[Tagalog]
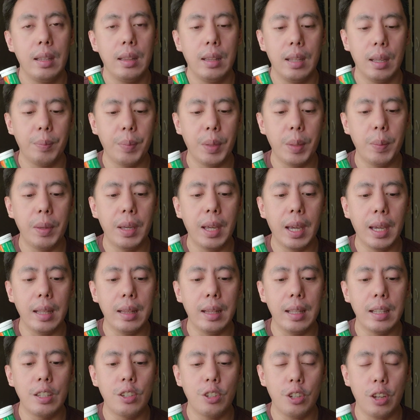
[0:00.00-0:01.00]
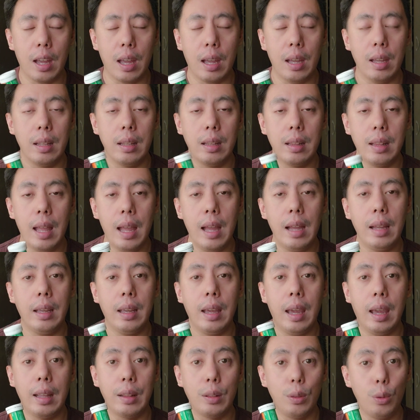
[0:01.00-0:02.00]
nagbibigay din siya ng
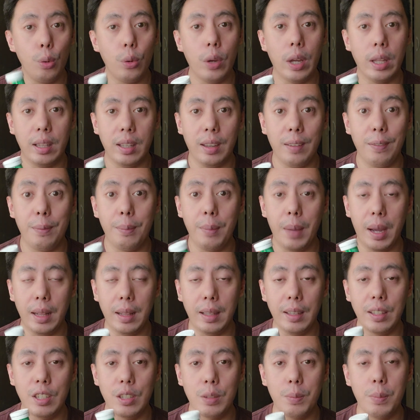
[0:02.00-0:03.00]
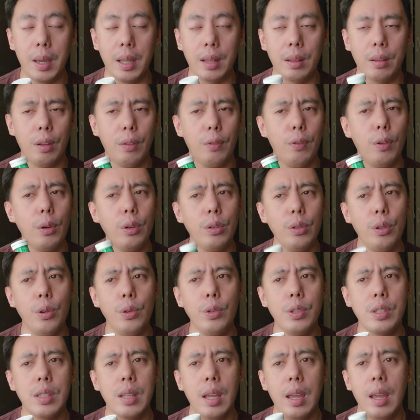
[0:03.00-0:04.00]
educative management for
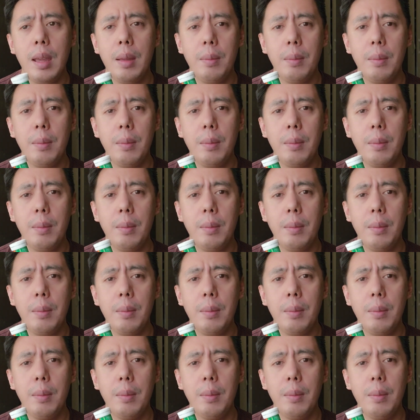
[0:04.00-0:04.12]
those